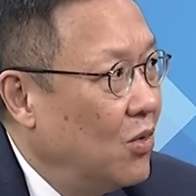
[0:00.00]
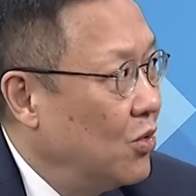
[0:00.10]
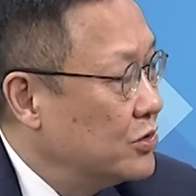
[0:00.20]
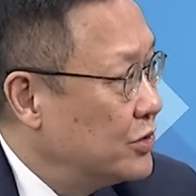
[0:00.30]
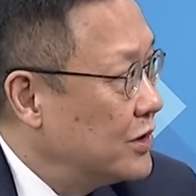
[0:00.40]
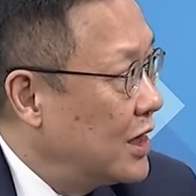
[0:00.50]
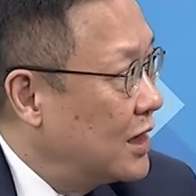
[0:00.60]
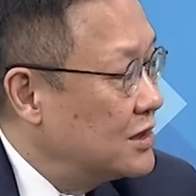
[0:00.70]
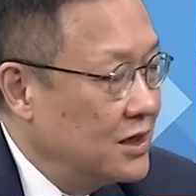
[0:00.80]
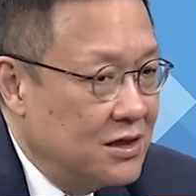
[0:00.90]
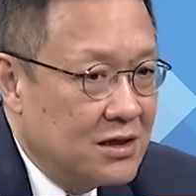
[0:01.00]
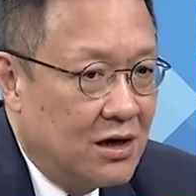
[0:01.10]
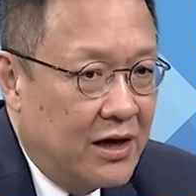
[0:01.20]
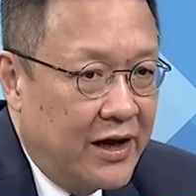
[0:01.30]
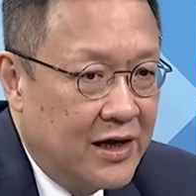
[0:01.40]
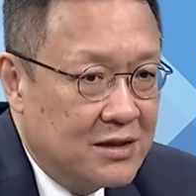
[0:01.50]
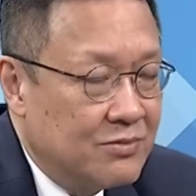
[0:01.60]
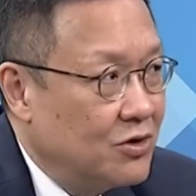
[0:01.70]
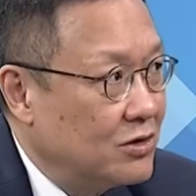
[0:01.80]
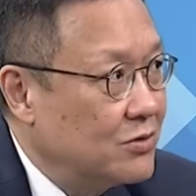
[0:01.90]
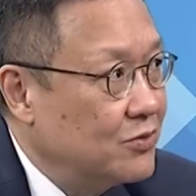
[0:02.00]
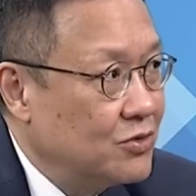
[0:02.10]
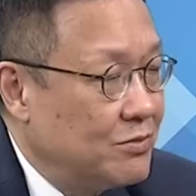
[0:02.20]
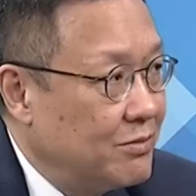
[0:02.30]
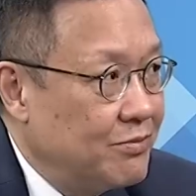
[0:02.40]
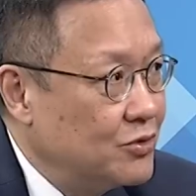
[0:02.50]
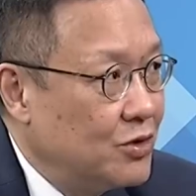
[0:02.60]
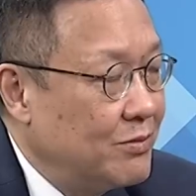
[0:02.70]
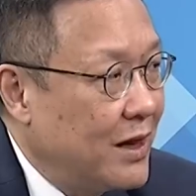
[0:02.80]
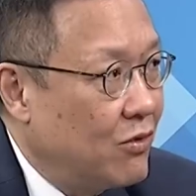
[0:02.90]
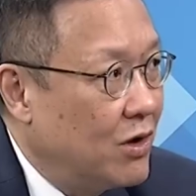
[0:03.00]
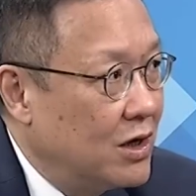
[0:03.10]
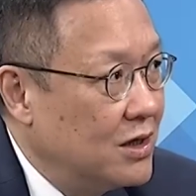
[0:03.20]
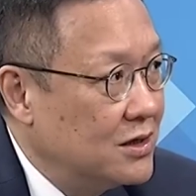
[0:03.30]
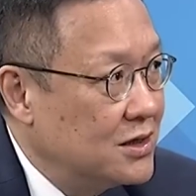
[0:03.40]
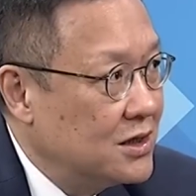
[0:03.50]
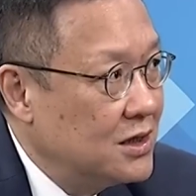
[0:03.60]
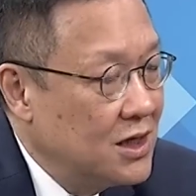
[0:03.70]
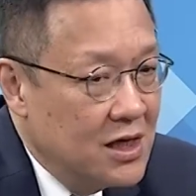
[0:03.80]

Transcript: 我觉得他今天叫 ASML 不准不准卖光刻机，